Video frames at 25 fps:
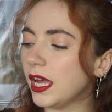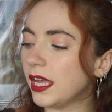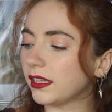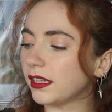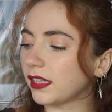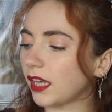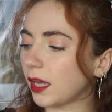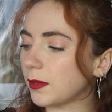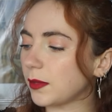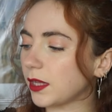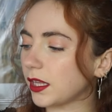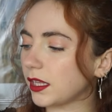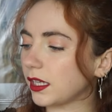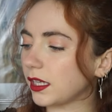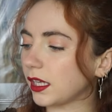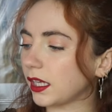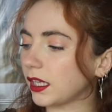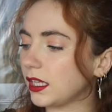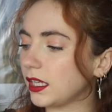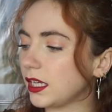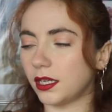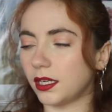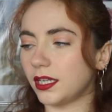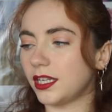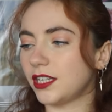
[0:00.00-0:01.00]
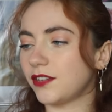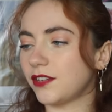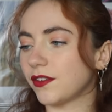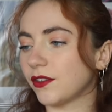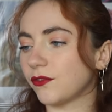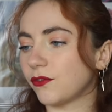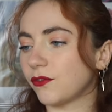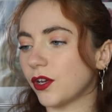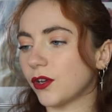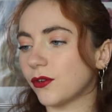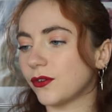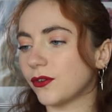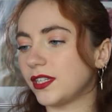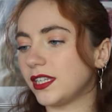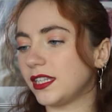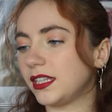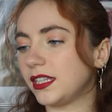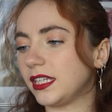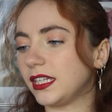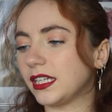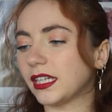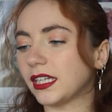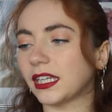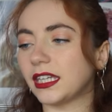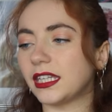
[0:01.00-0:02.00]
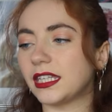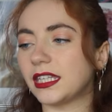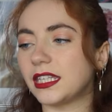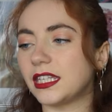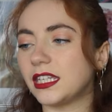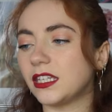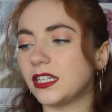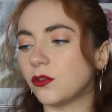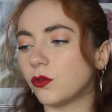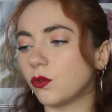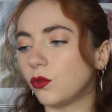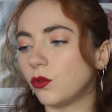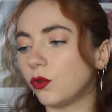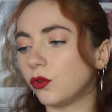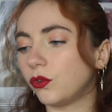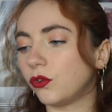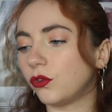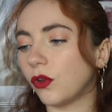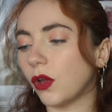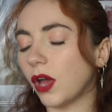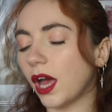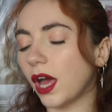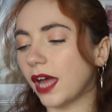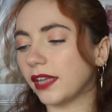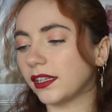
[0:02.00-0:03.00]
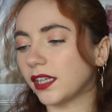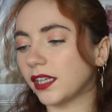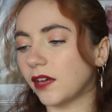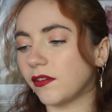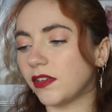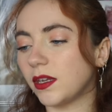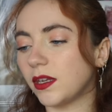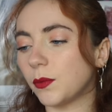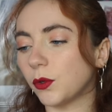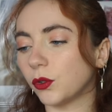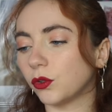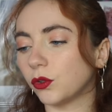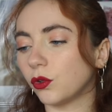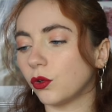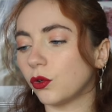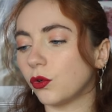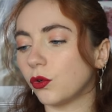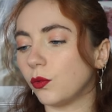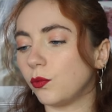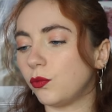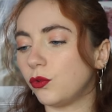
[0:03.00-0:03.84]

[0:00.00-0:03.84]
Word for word: très bien écrit et je viens de voir que c'était écrit ici que l'auteur a travaillé pendant euh,